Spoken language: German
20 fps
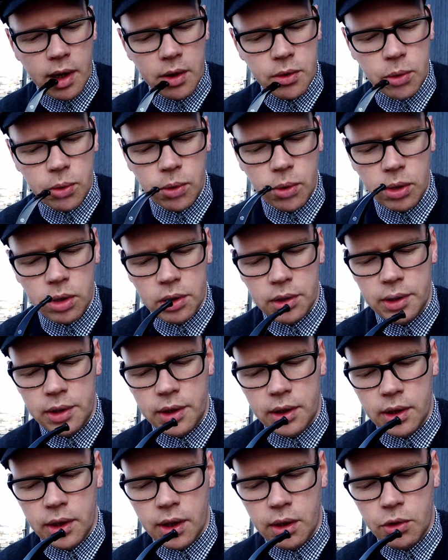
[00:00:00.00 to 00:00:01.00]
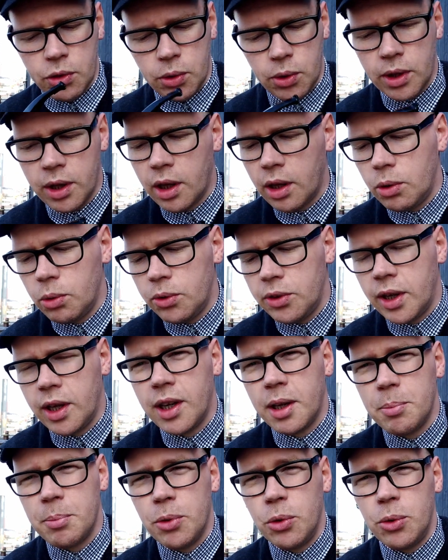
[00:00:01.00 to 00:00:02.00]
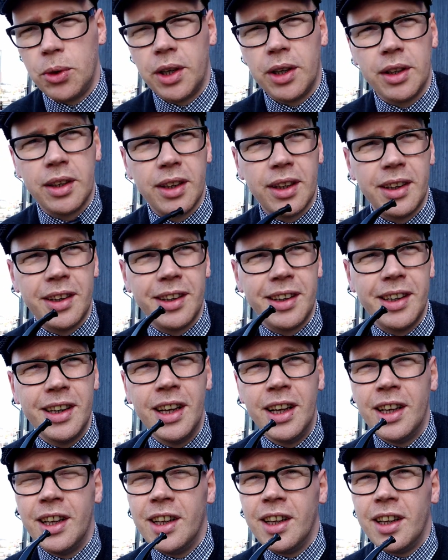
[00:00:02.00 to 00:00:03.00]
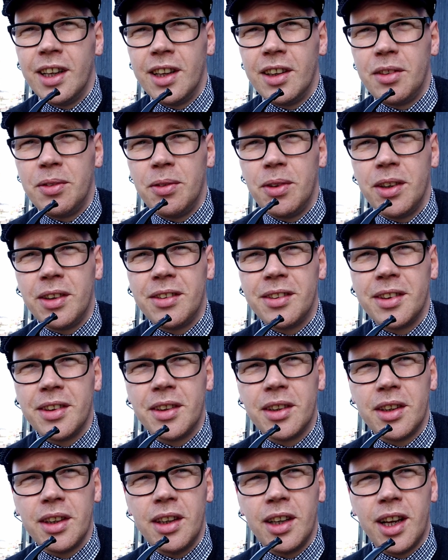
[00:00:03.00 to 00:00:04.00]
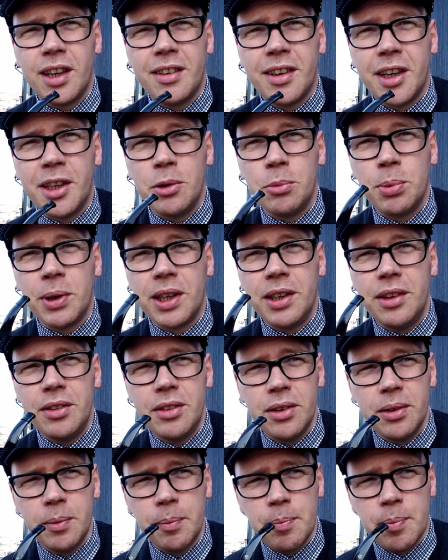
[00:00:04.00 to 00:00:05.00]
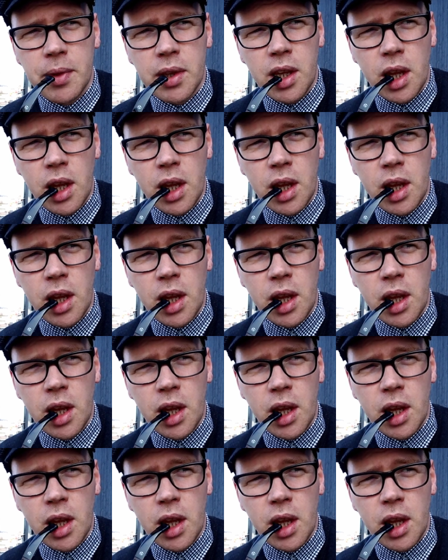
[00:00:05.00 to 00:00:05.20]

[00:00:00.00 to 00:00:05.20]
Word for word: Also hier schöner Louisiana Perique drin. Es wird genannt eine Prise.